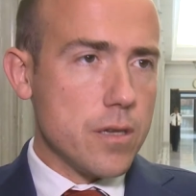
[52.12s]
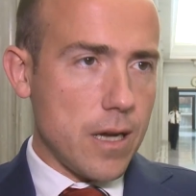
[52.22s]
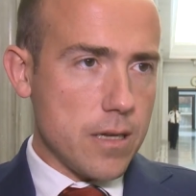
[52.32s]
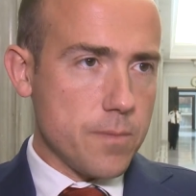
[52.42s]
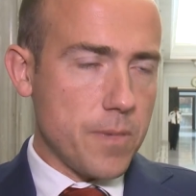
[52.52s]

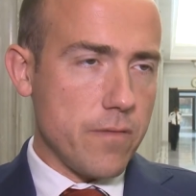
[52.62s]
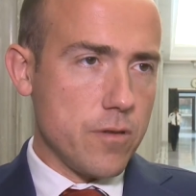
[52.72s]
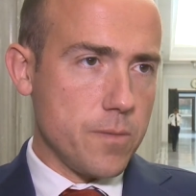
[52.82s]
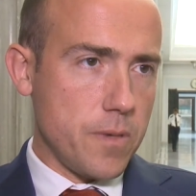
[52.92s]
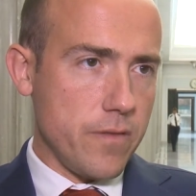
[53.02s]
raz Prawo
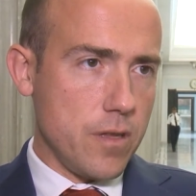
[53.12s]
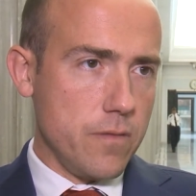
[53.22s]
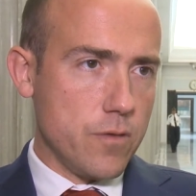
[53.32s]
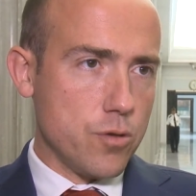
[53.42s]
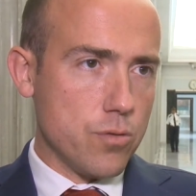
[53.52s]
i
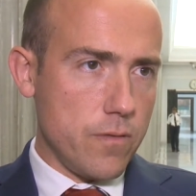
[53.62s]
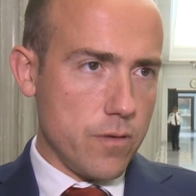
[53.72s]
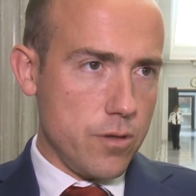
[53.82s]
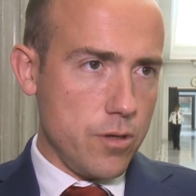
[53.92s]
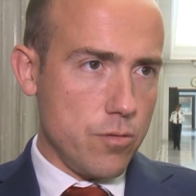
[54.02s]
Sprawiedliwość
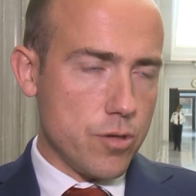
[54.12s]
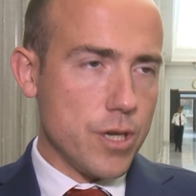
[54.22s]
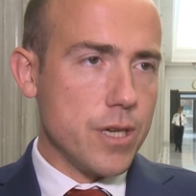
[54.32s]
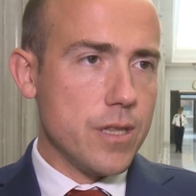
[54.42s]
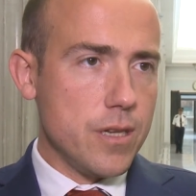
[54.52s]
udowodniło,
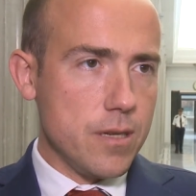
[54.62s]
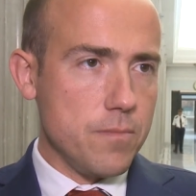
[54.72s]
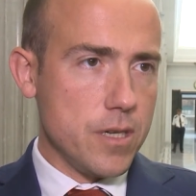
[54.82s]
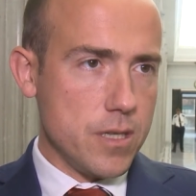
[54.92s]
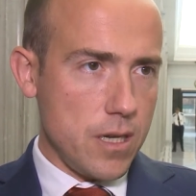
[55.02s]
że
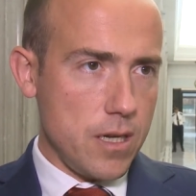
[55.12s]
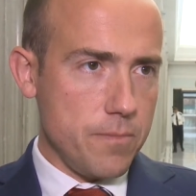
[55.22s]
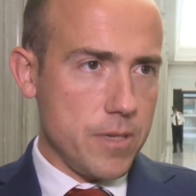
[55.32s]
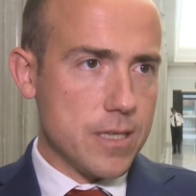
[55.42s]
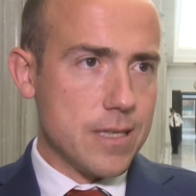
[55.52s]
jedynym ich
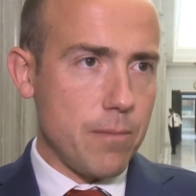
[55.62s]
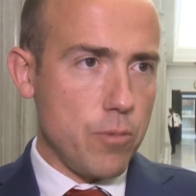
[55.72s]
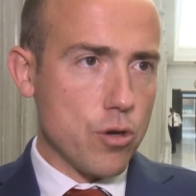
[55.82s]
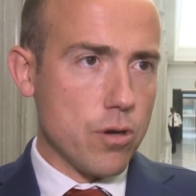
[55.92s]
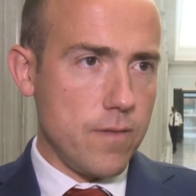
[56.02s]
celem jest
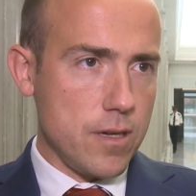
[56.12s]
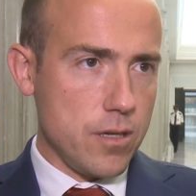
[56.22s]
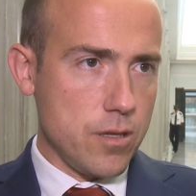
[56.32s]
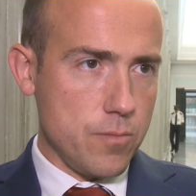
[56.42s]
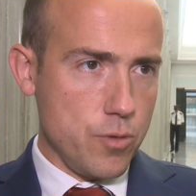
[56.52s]

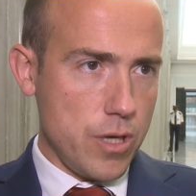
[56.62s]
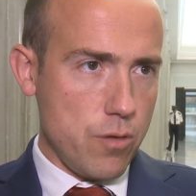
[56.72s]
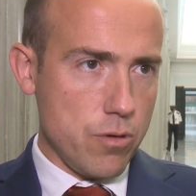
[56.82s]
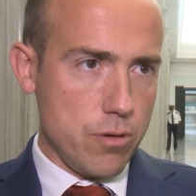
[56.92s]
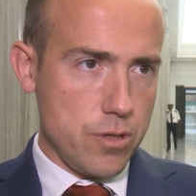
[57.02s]
zablokowanie
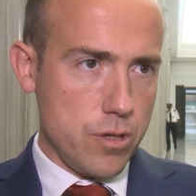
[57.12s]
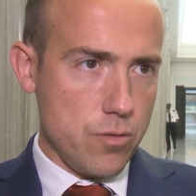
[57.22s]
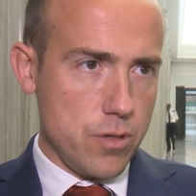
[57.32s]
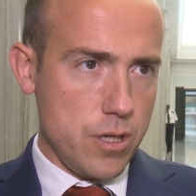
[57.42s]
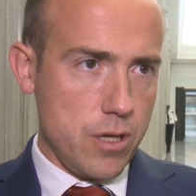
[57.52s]
Trybunału
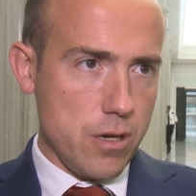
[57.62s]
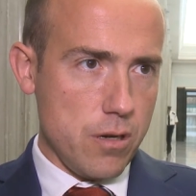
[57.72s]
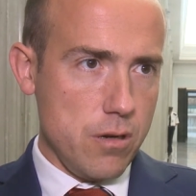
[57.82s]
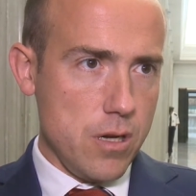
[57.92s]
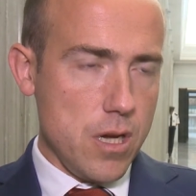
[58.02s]

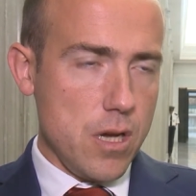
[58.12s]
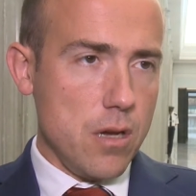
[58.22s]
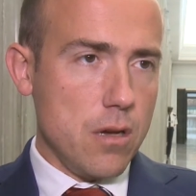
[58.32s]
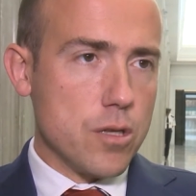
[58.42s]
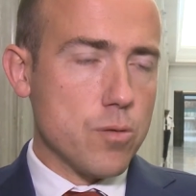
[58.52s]
Konstytucyjnego.
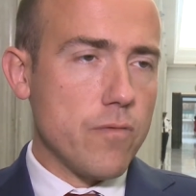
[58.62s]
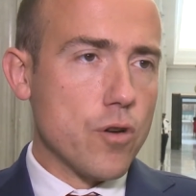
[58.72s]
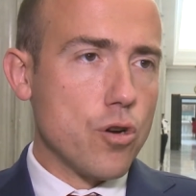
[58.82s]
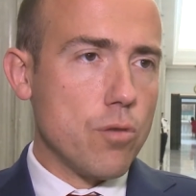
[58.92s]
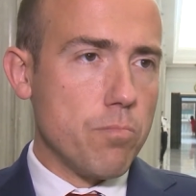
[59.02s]
Słowo
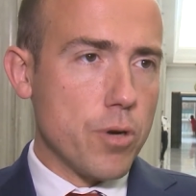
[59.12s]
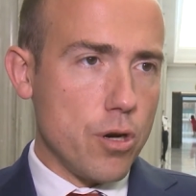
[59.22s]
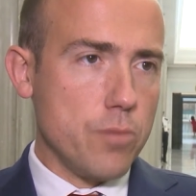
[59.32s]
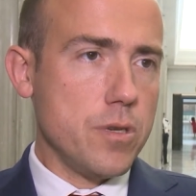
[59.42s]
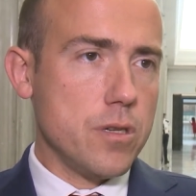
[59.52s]

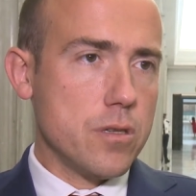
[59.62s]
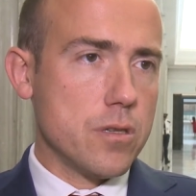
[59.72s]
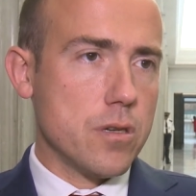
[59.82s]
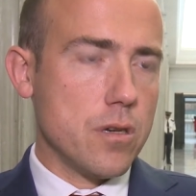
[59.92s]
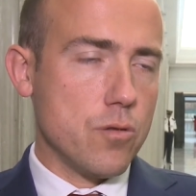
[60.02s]

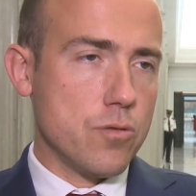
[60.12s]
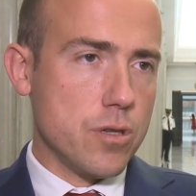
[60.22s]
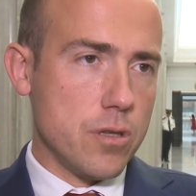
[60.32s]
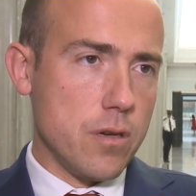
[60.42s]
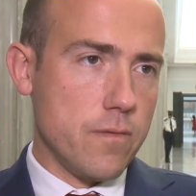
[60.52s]
kompromis
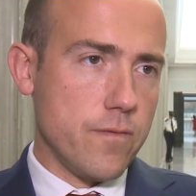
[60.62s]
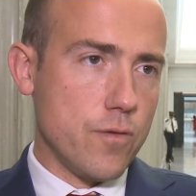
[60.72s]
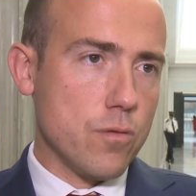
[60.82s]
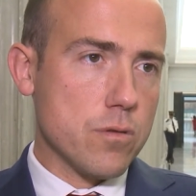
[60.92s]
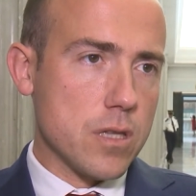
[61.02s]
użyte w
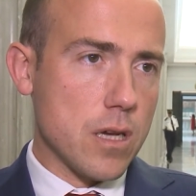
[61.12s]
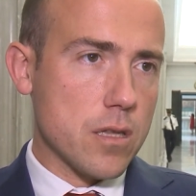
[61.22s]
ustach